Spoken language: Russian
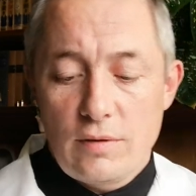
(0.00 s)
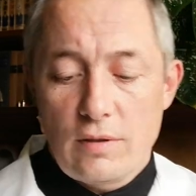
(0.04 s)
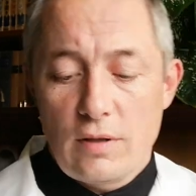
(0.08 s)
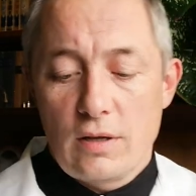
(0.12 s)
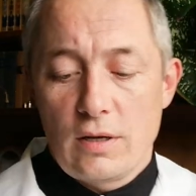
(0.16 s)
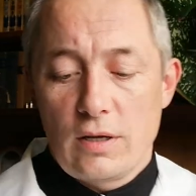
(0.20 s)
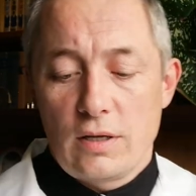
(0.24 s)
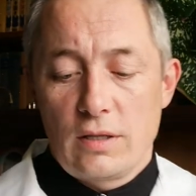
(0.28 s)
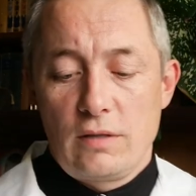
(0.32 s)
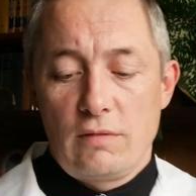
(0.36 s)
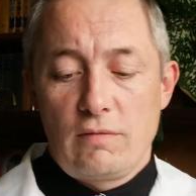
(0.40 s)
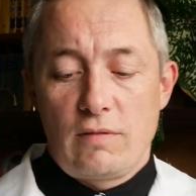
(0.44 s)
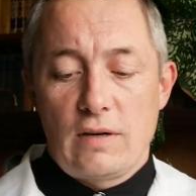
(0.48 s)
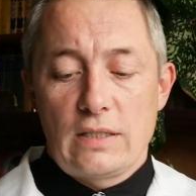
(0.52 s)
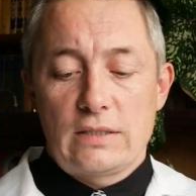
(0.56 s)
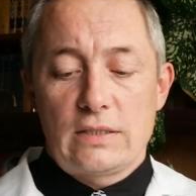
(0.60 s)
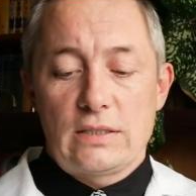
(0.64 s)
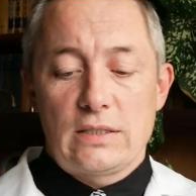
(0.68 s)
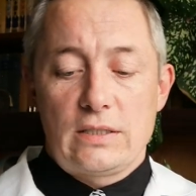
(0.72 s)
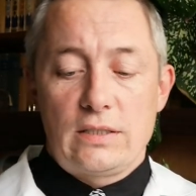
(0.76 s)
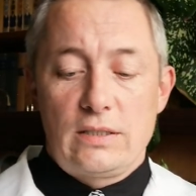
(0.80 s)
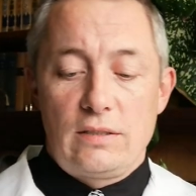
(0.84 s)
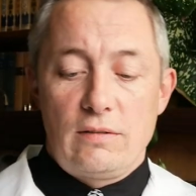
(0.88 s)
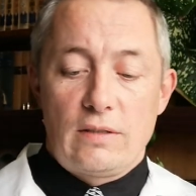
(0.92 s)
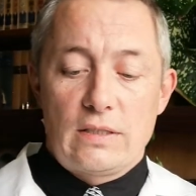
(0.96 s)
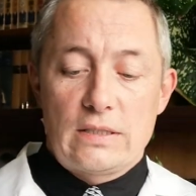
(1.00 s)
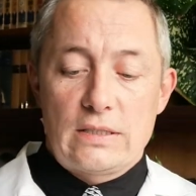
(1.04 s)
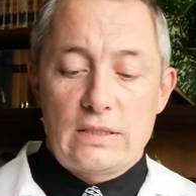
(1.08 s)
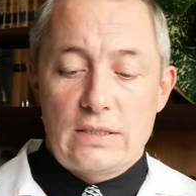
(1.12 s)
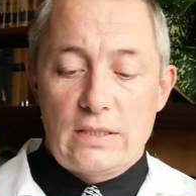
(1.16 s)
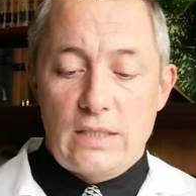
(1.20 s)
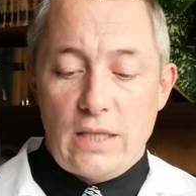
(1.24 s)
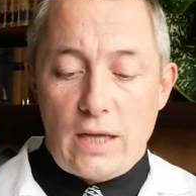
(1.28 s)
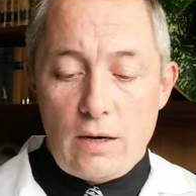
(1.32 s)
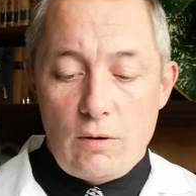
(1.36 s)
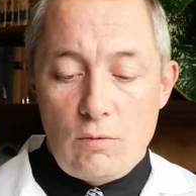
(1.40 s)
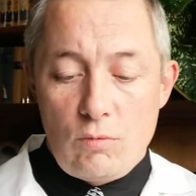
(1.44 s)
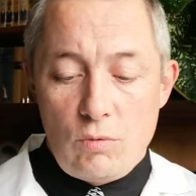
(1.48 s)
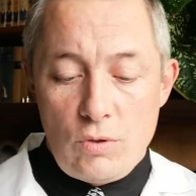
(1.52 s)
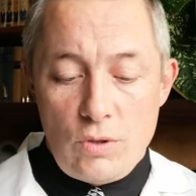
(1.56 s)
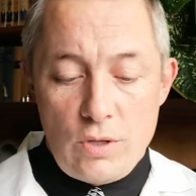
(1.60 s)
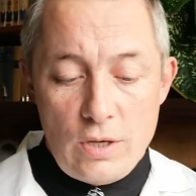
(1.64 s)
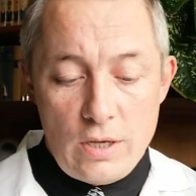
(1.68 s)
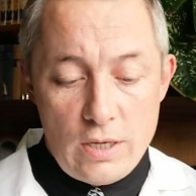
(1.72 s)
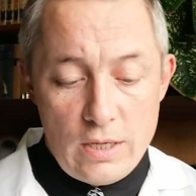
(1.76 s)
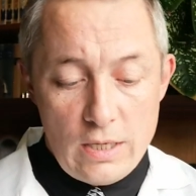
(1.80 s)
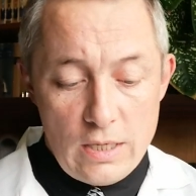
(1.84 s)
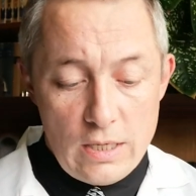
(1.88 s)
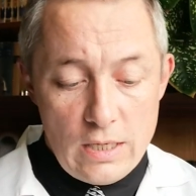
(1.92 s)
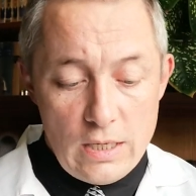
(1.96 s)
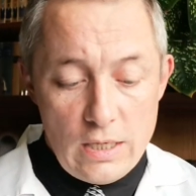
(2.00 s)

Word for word: 20-23 года,